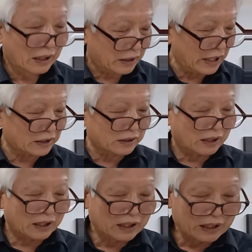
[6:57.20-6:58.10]

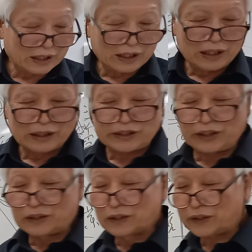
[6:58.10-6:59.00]
그래서
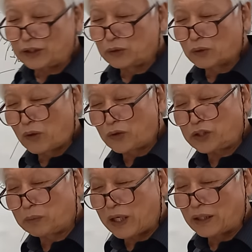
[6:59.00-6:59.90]
시흥 띄우고
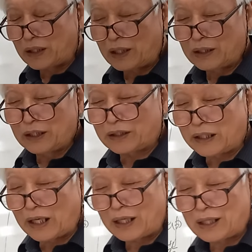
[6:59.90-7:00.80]
심으라여.
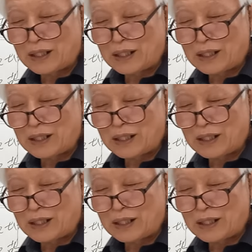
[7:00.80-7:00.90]
이때